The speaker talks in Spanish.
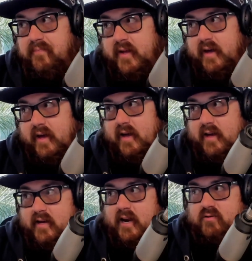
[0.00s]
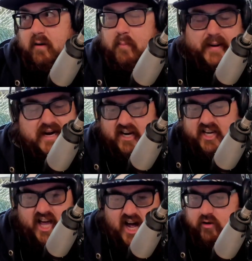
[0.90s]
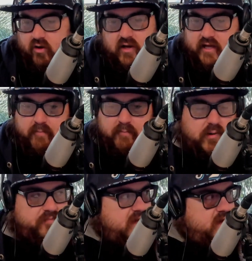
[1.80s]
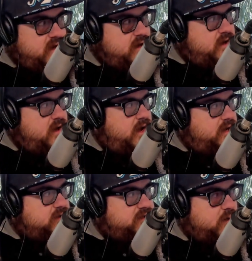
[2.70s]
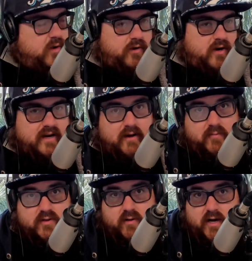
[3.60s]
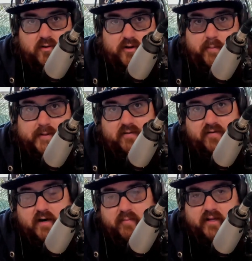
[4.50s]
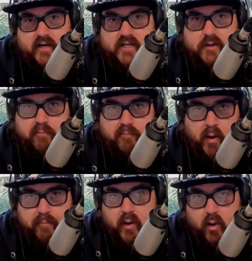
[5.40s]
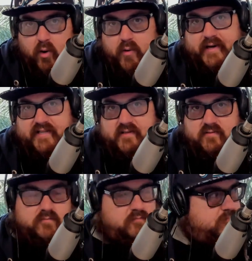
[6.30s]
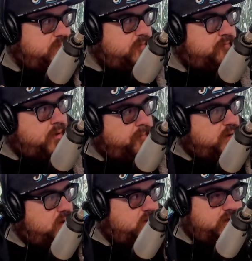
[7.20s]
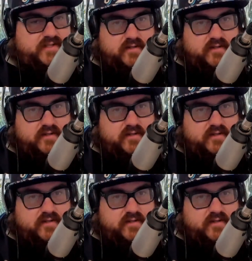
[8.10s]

eh, que la usaban para hackear todo el tiempo. La recuerdo, recuerdo. Entonces, bueno, la que vamos a hablar hoy específicamente es Pop OS. Pop OS. Pop OS.